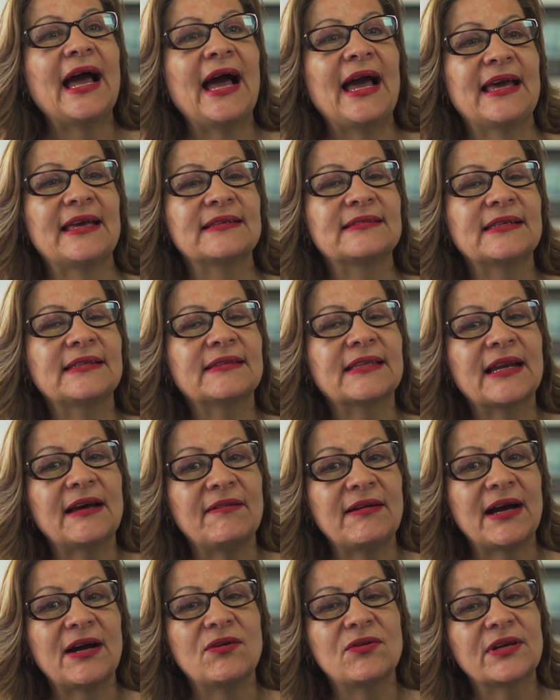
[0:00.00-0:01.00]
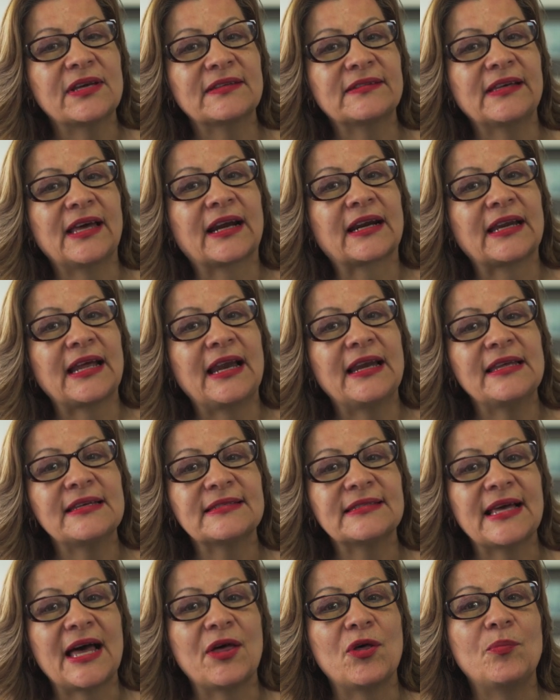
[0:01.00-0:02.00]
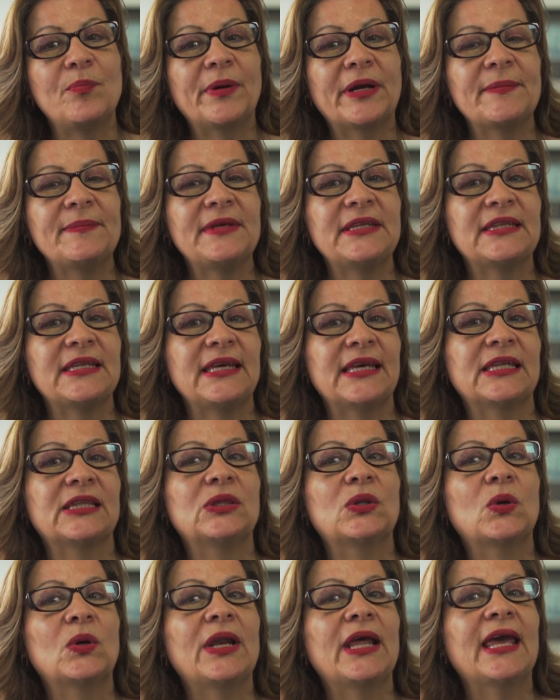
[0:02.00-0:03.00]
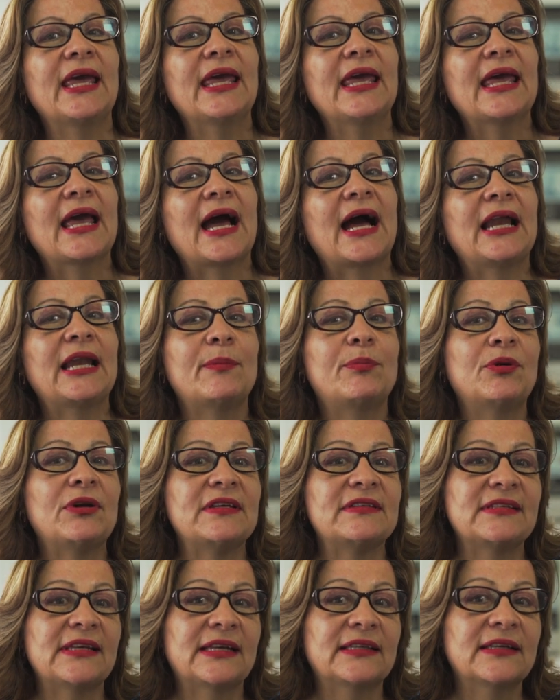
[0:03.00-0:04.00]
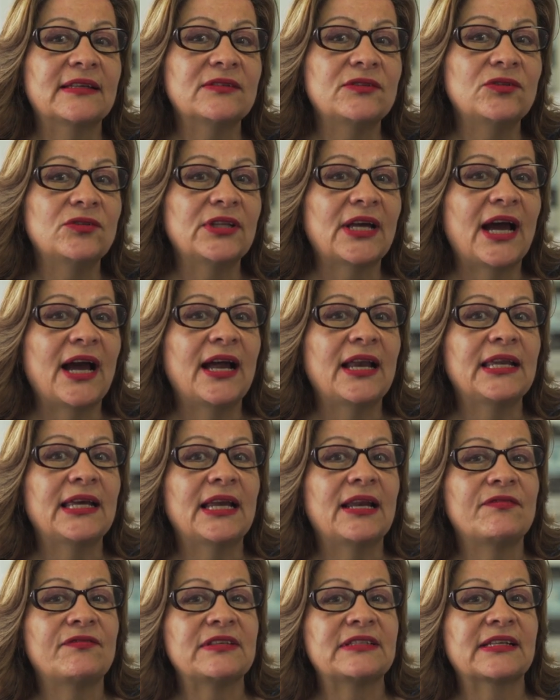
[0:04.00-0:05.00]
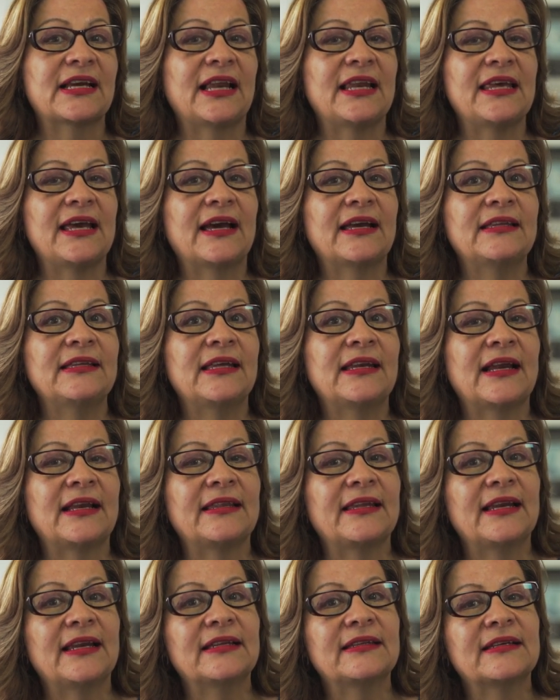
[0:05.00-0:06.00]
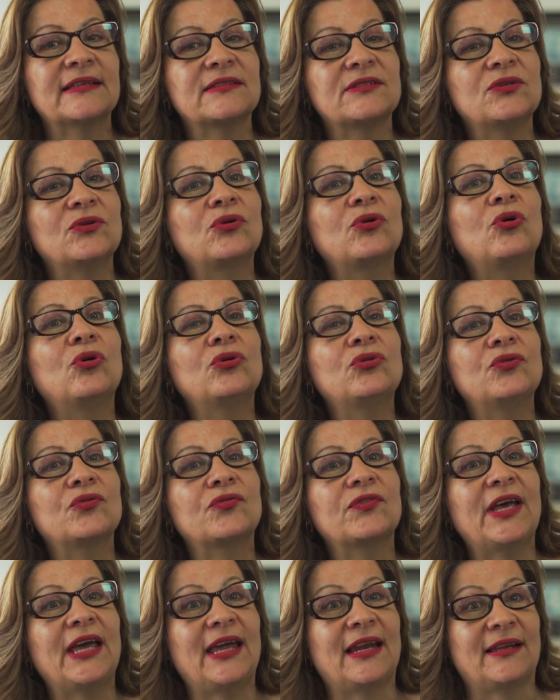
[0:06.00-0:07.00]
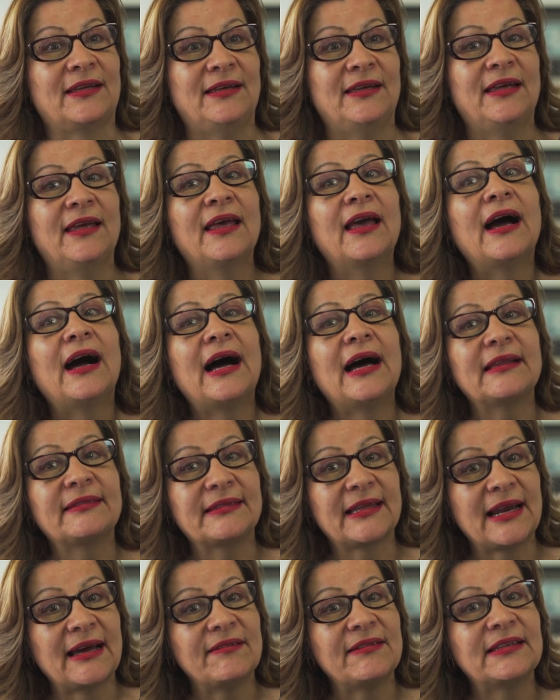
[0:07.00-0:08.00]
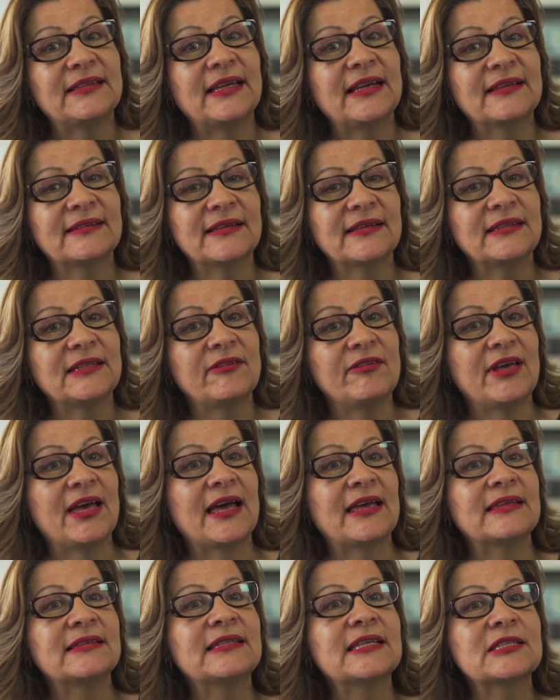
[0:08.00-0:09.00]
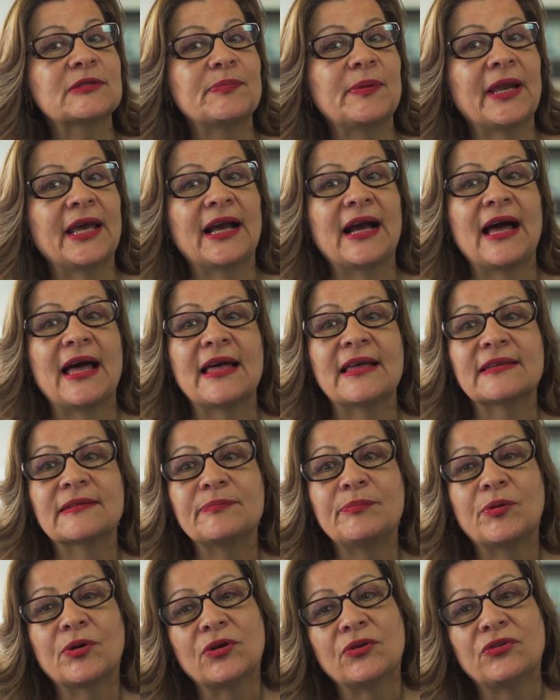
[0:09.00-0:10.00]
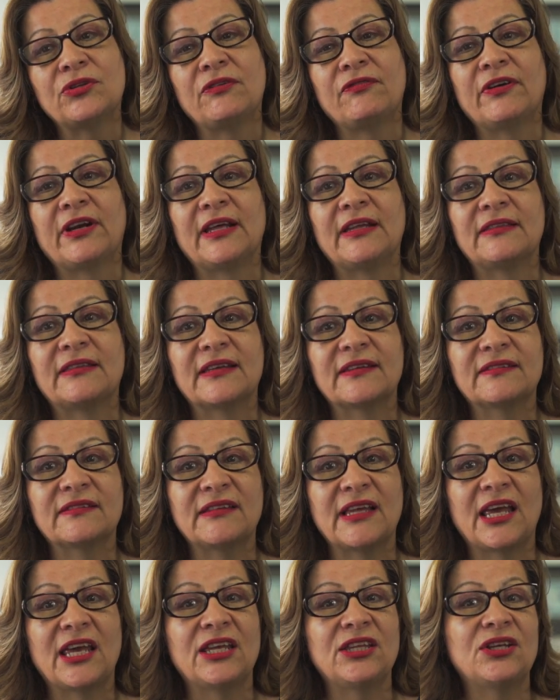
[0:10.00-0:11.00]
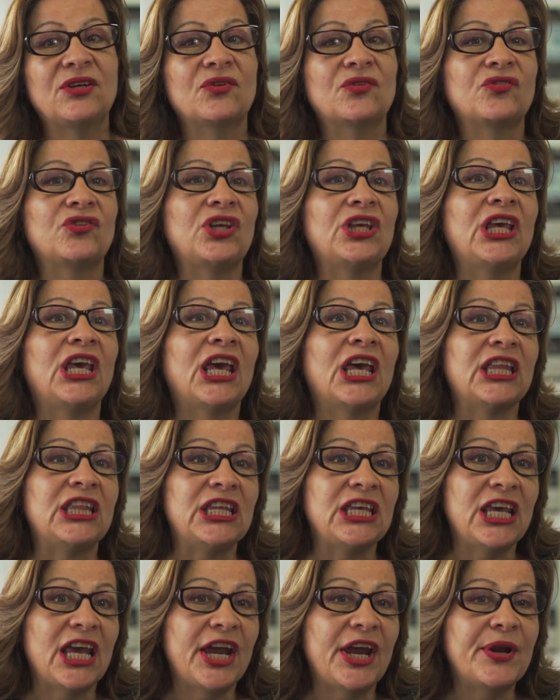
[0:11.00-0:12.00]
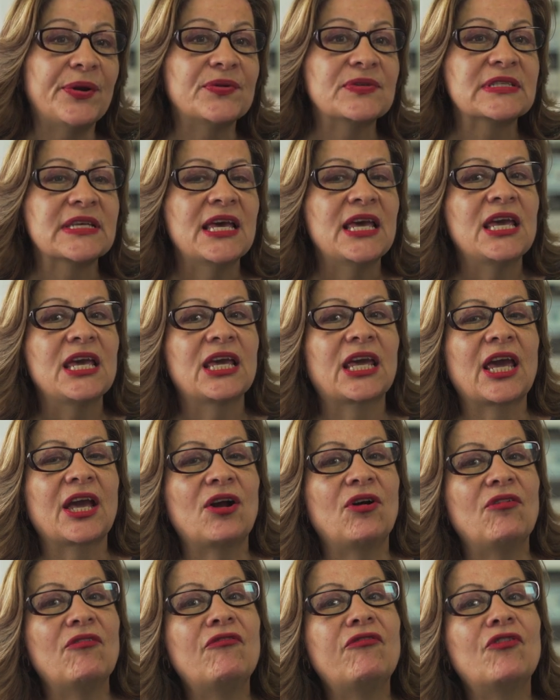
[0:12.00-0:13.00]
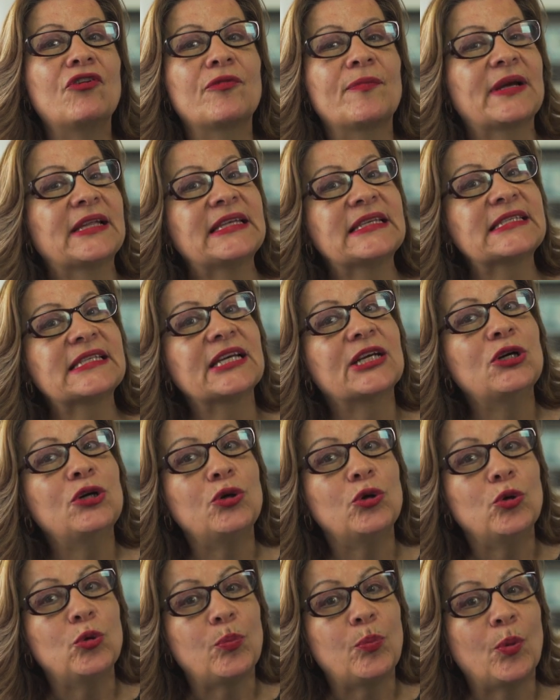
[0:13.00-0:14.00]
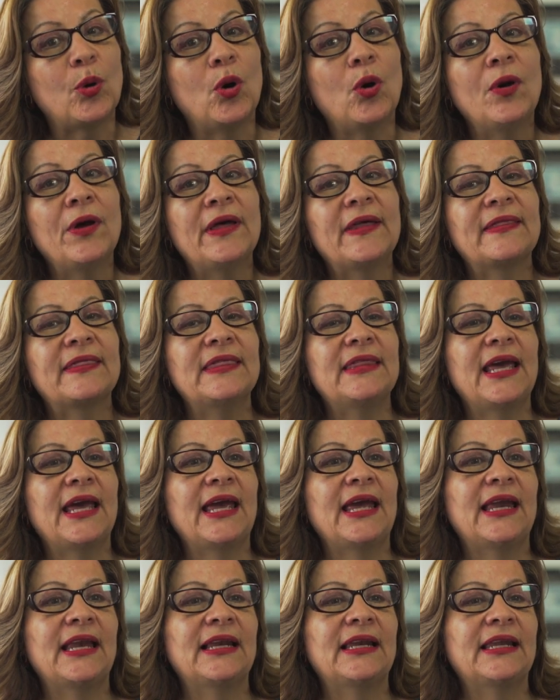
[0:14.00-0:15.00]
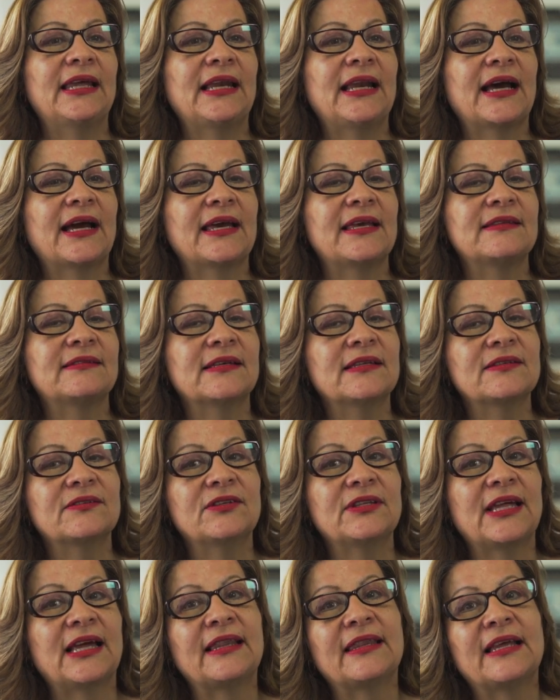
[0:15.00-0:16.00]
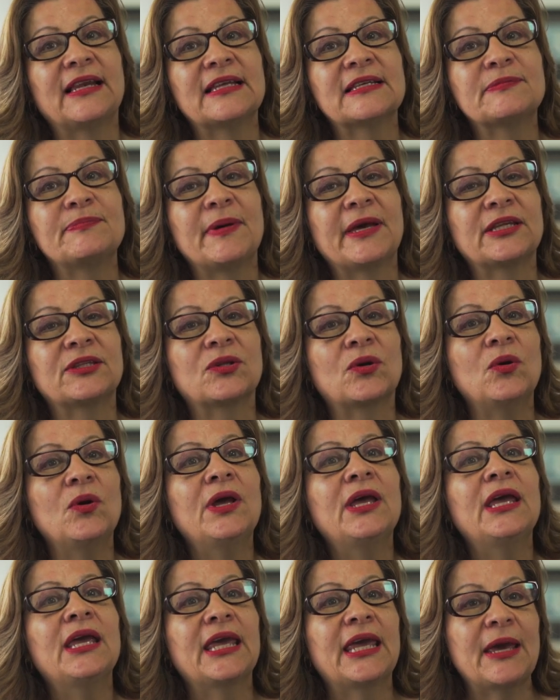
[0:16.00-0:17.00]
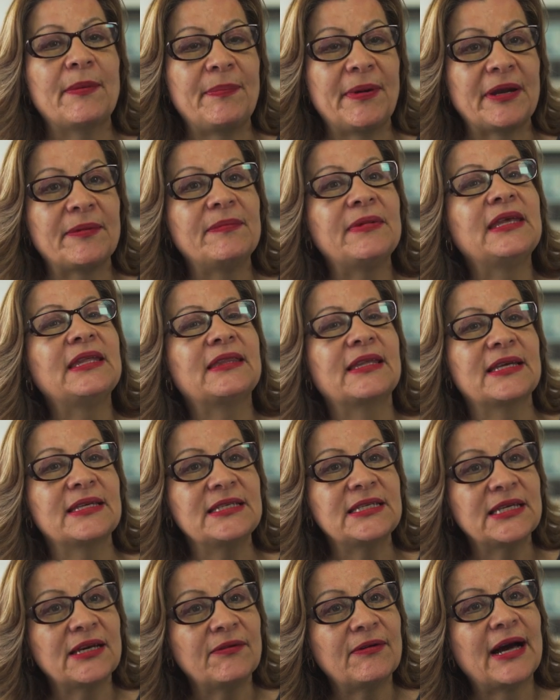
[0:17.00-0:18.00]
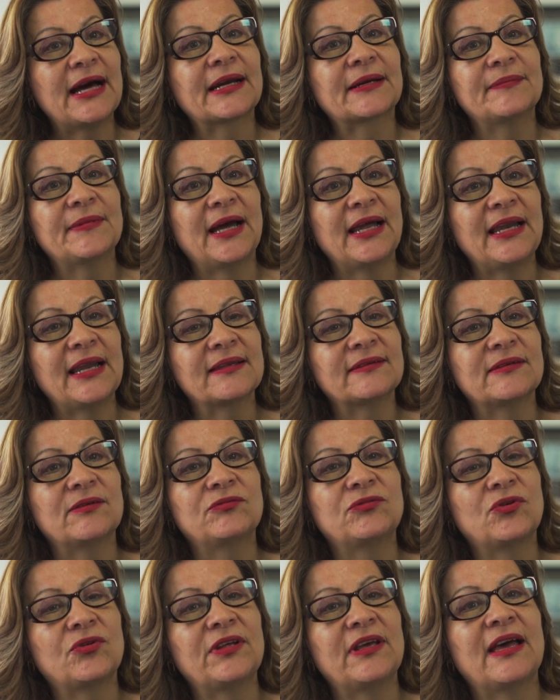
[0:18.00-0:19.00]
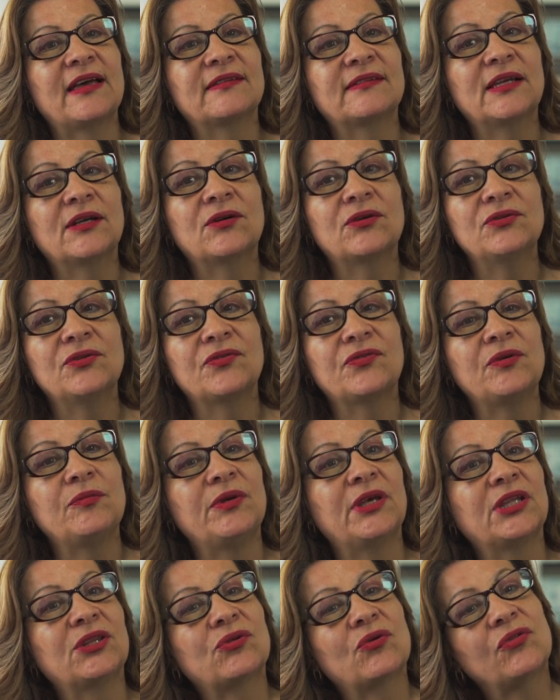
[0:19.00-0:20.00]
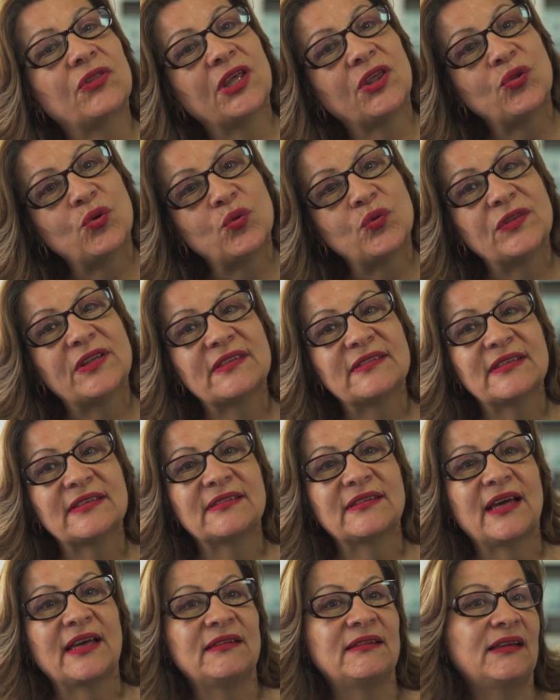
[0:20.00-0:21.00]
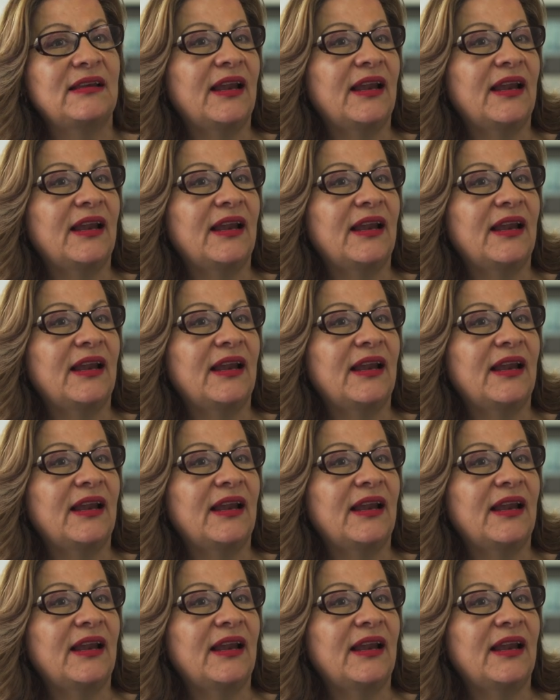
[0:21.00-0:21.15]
a ese trabajo que se ha realizado permitiéndole a la Policía Nacional y a la Fiscalía General de la Nación conocer a través de las actividades desplegadas por los diferentes técnicos e ingenieros que conforman ese grupo de, de la Agencia Nacional del Espectro que permiten llevar a las autoridades el conocimiento de dónde se está en